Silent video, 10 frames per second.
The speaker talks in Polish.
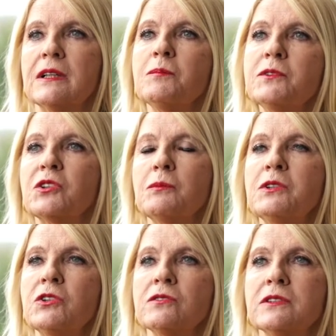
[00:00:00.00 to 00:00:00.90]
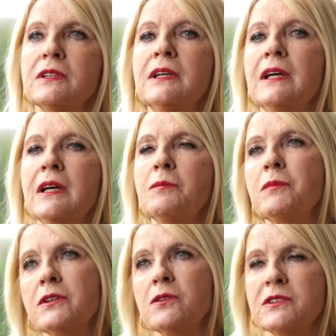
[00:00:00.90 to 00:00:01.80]
Najbliższe miesiące
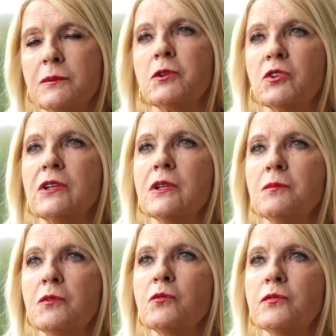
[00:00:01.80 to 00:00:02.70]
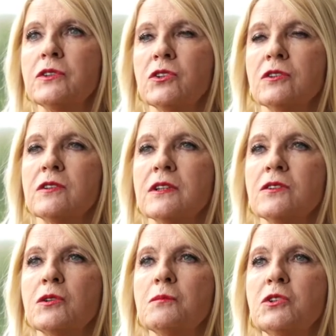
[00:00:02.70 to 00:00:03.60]
będą zaproszeniem również do
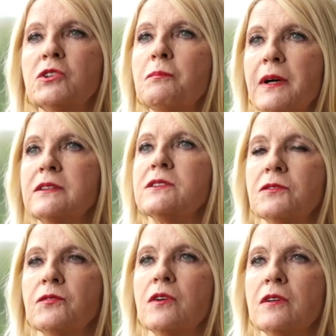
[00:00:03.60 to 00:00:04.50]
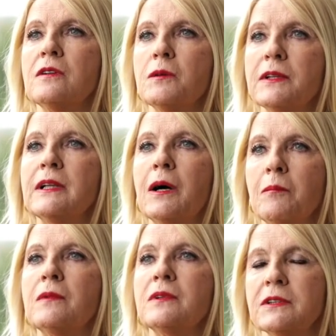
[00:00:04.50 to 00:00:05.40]
tego, żebyście Państwo
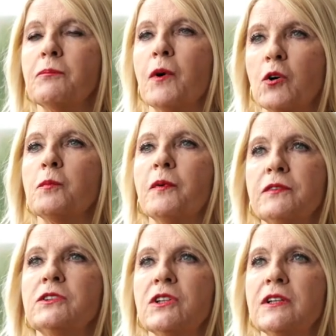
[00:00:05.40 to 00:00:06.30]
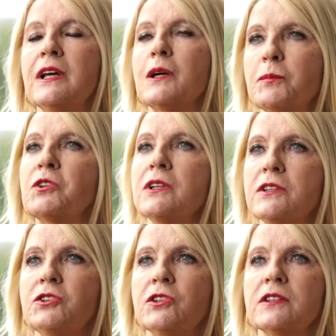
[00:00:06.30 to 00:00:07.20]
nam odpowiedzieli, jak
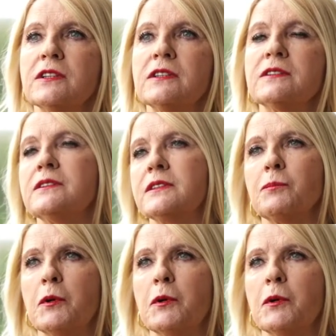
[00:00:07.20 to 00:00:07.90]
przyjęliście te tezy i